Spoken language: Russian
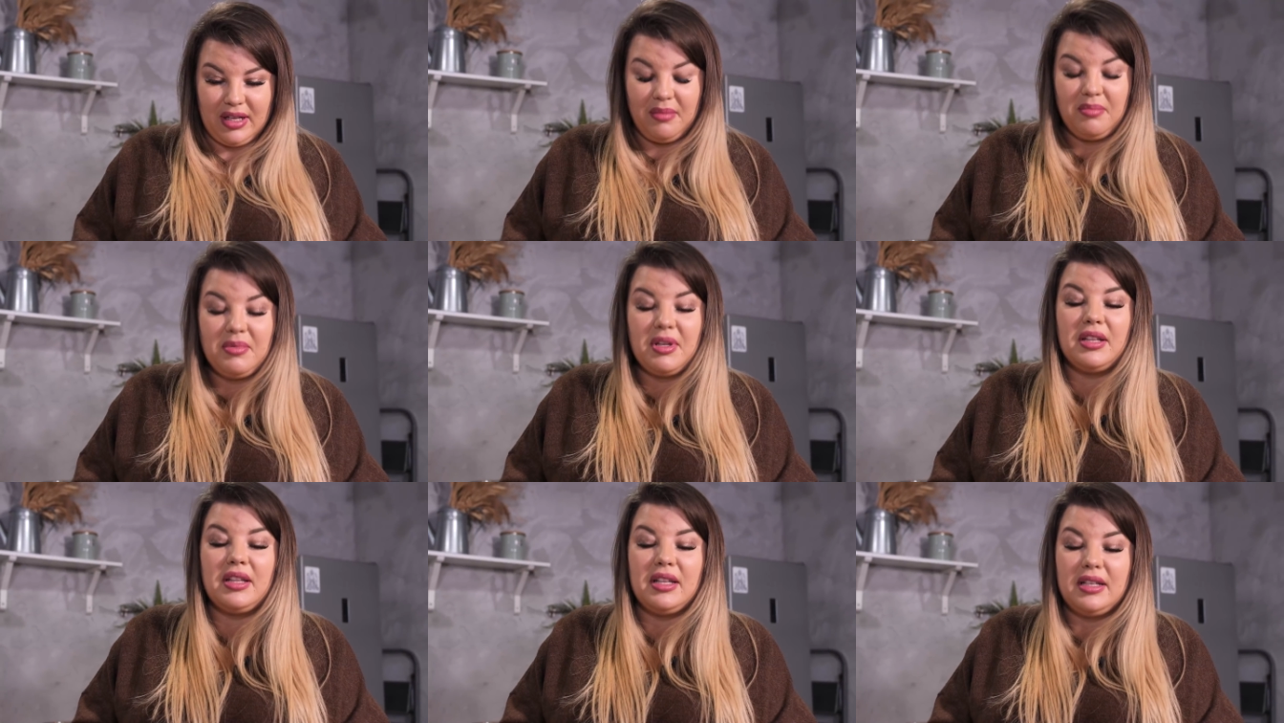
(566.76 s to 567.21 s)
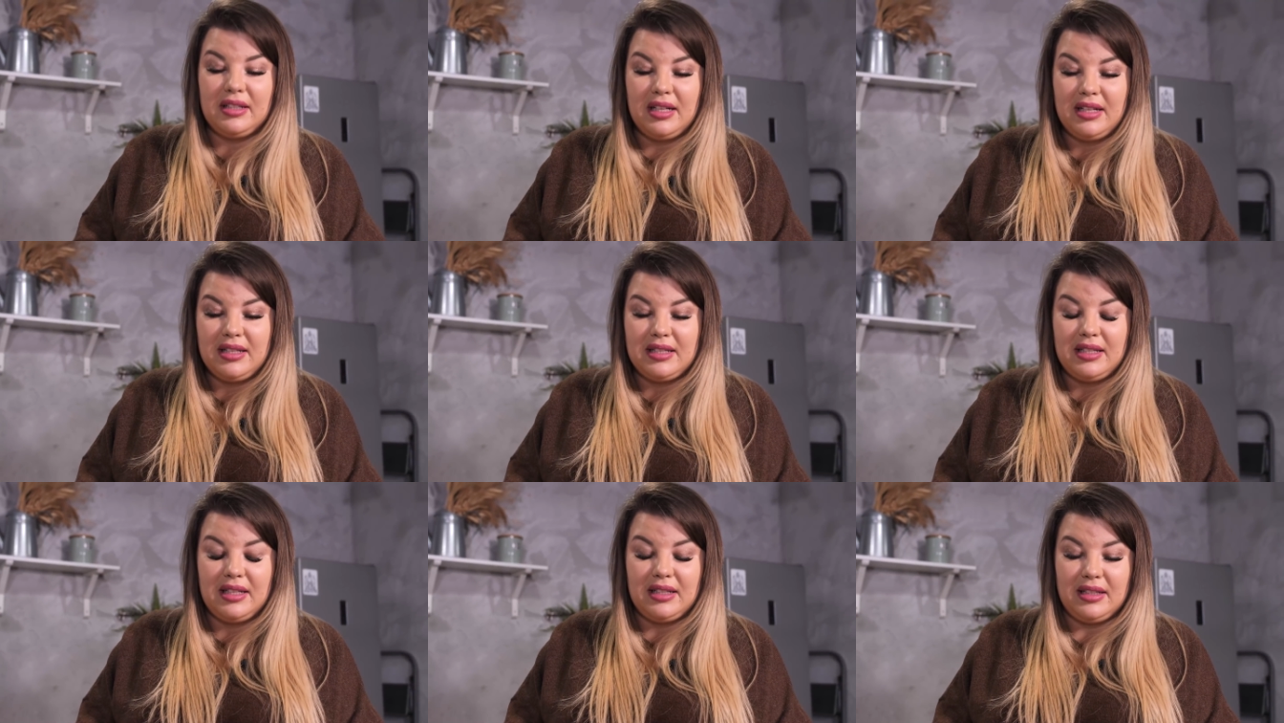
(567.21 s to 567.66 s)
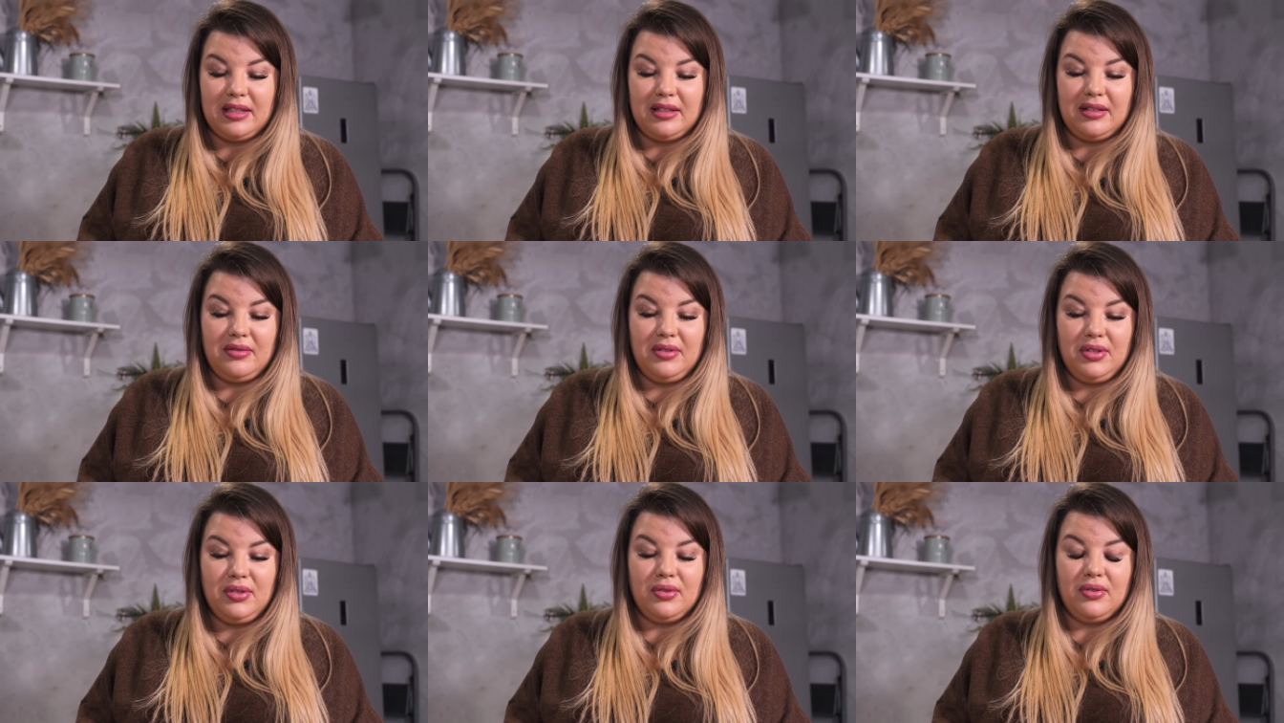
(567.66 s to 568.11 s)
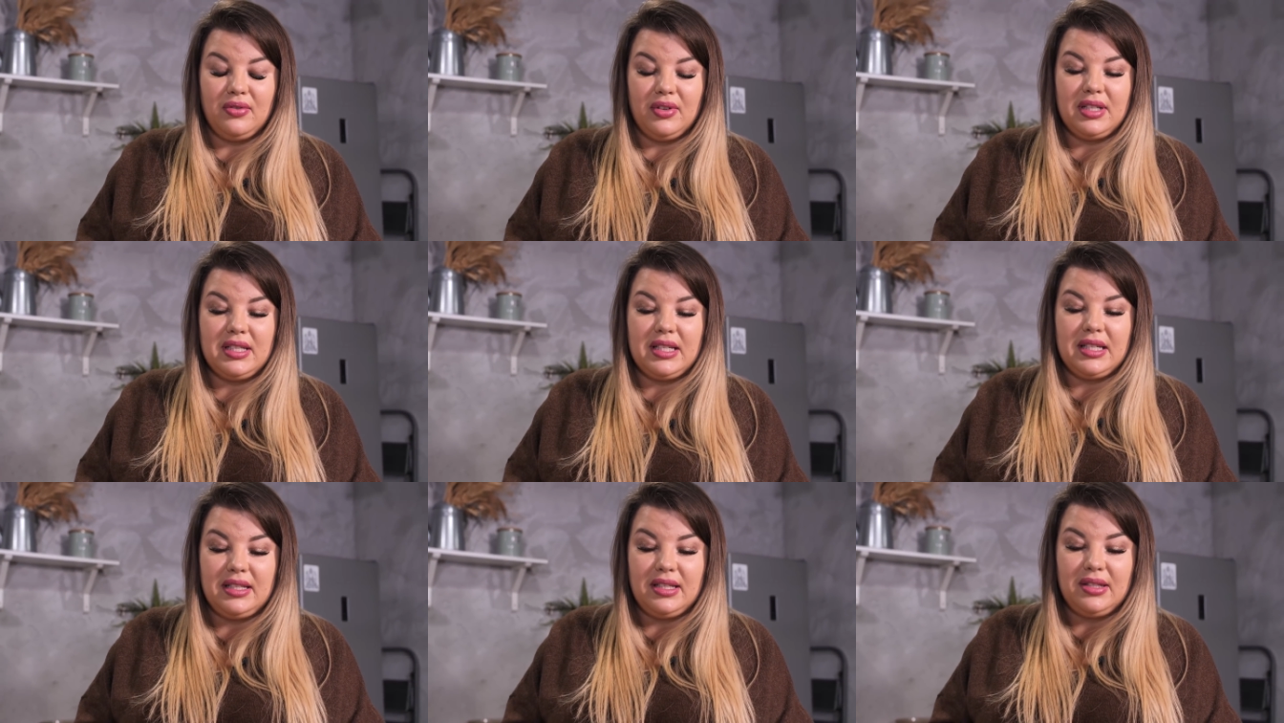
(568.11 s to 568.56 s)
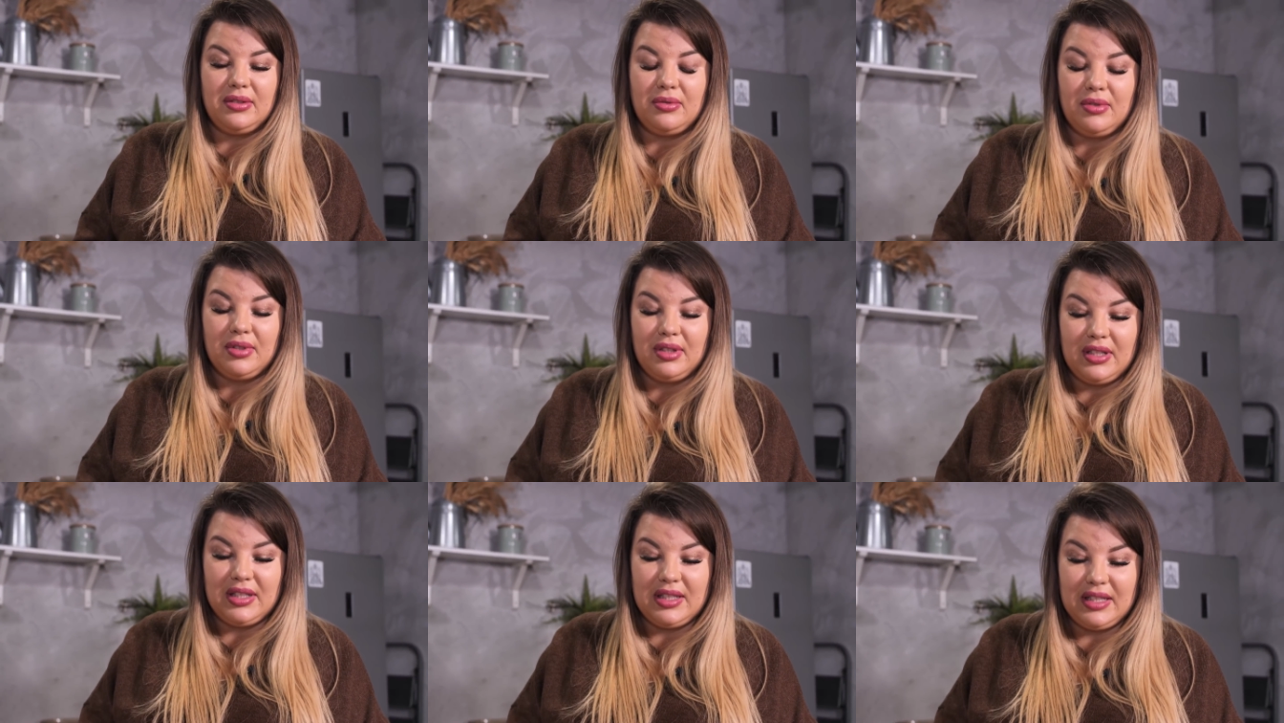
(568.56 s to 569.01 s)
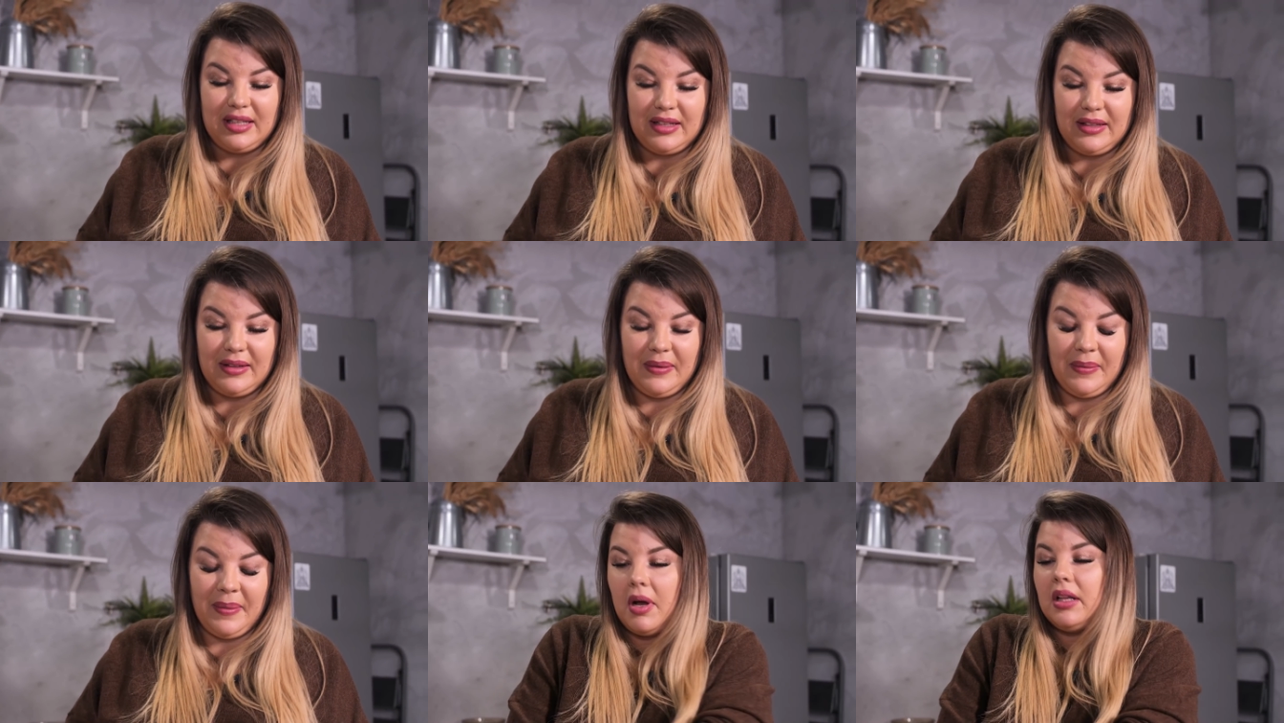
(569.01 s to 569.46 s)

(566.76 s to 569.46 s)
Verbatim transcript: Да, мне 13 лет, это видео 21 год назад.